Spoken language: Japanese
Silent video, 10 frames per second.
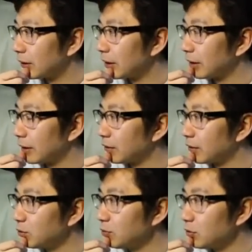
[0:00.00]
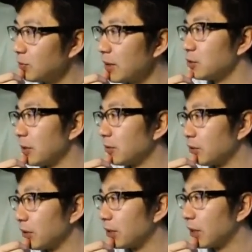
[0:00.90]
なんかね、あのううまく馬に
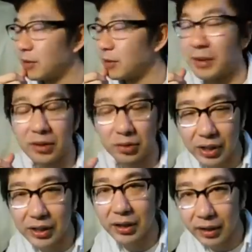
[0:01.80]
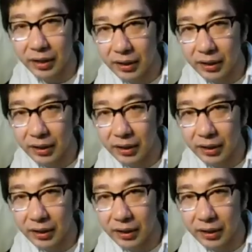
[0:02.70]
乗れないの当たり前だよ、寝てんだから。